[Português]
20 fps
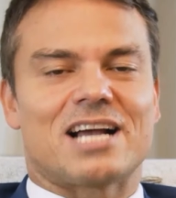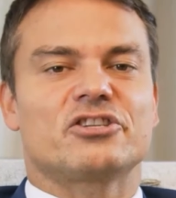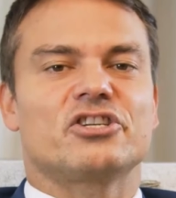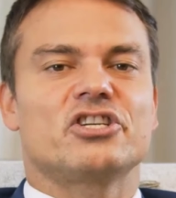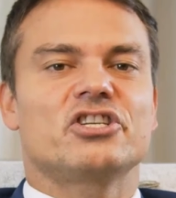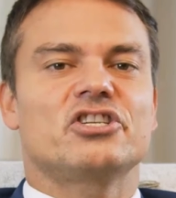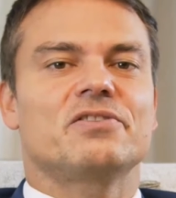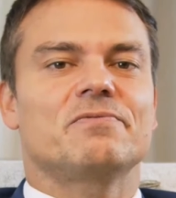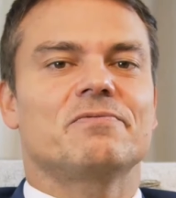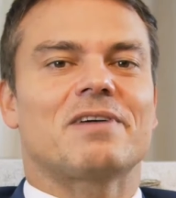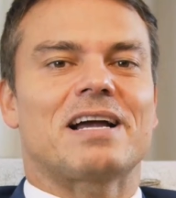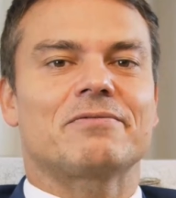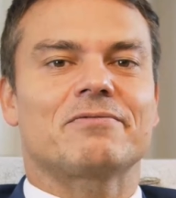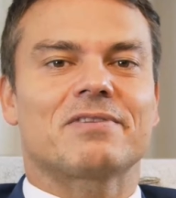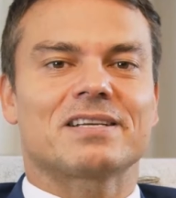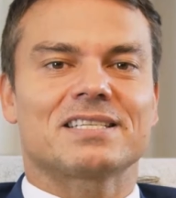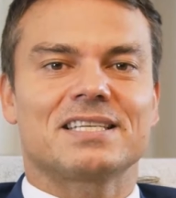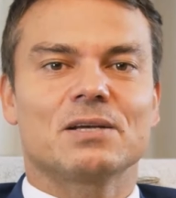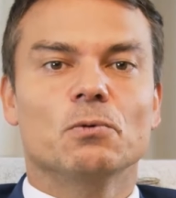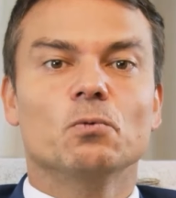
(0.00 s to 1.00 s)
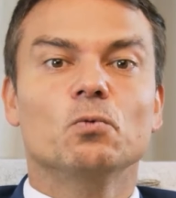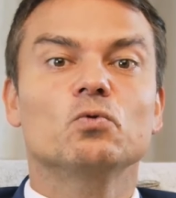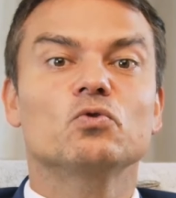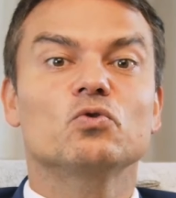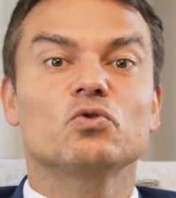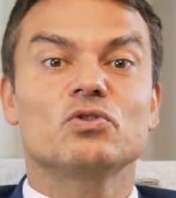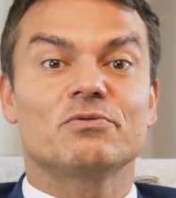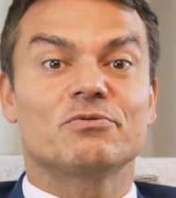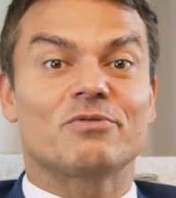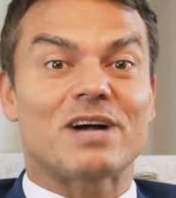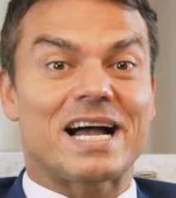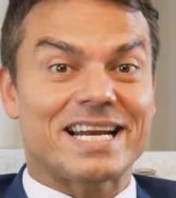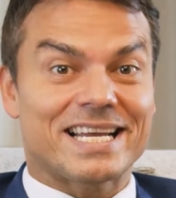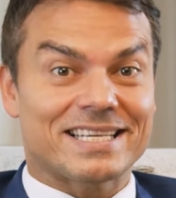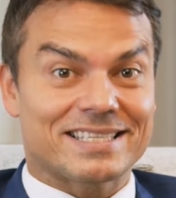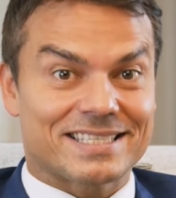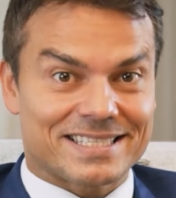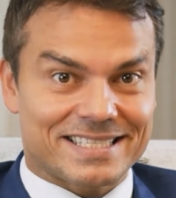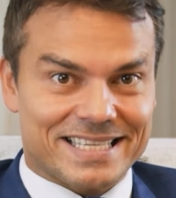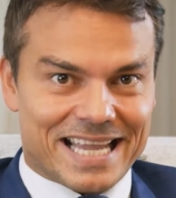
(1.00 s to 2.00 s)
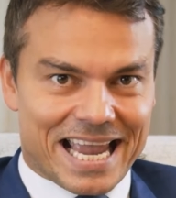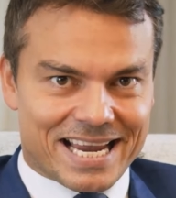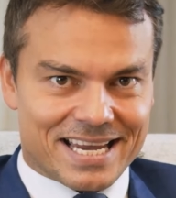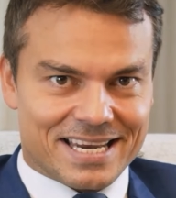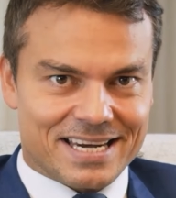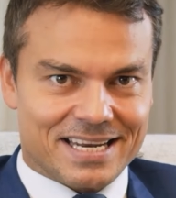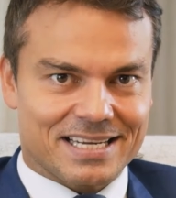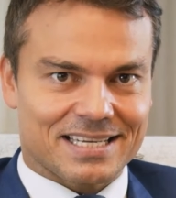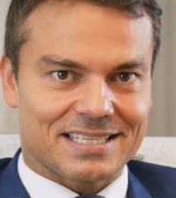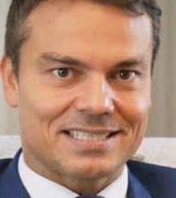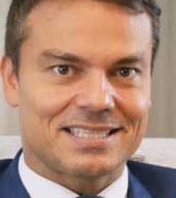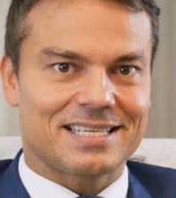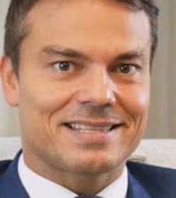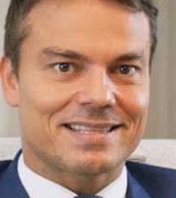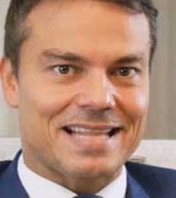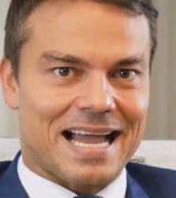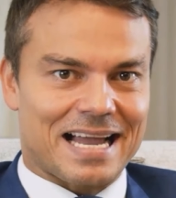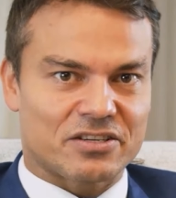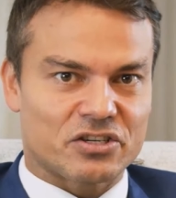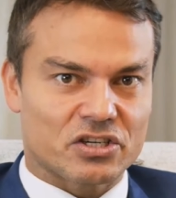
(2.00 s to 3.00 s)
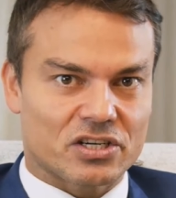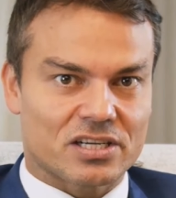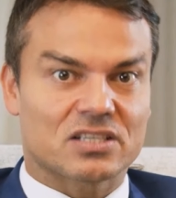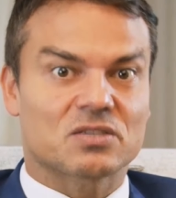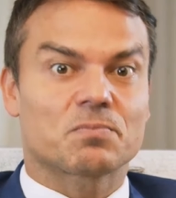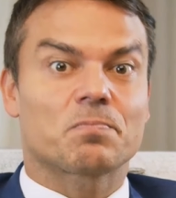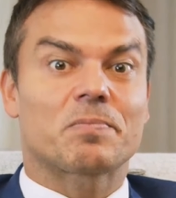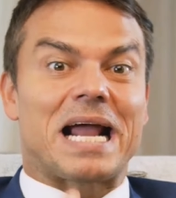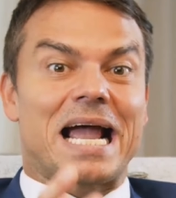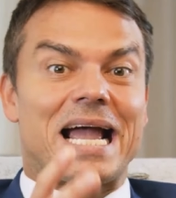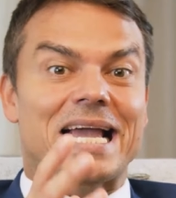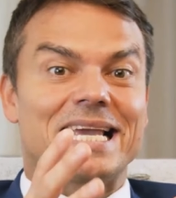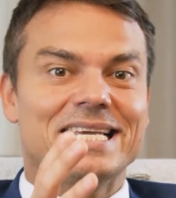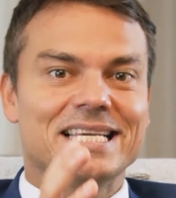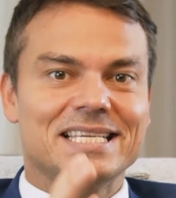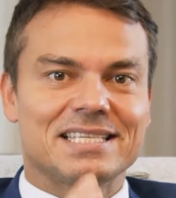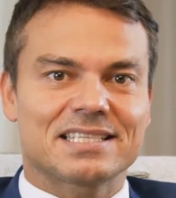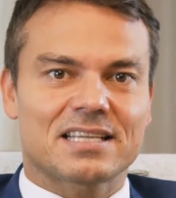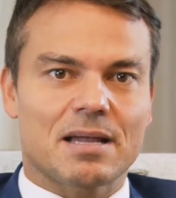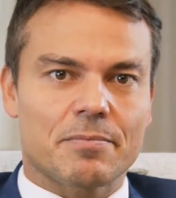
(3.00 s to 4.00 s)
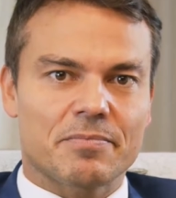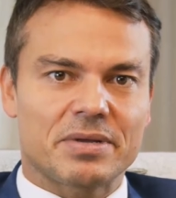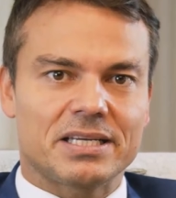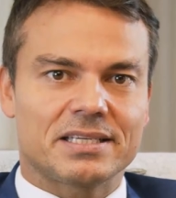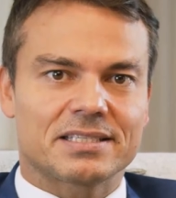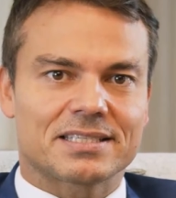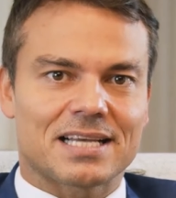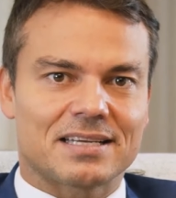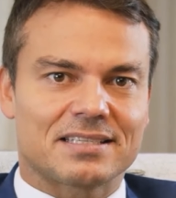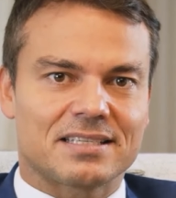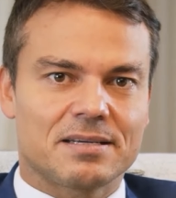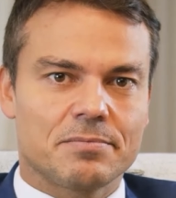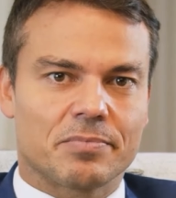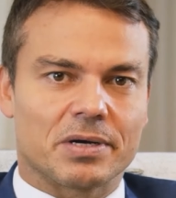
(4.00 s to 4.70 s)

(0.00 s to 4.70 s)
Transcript: a gente vai fazer uso de várias técnicas e táticas para estabilizar esse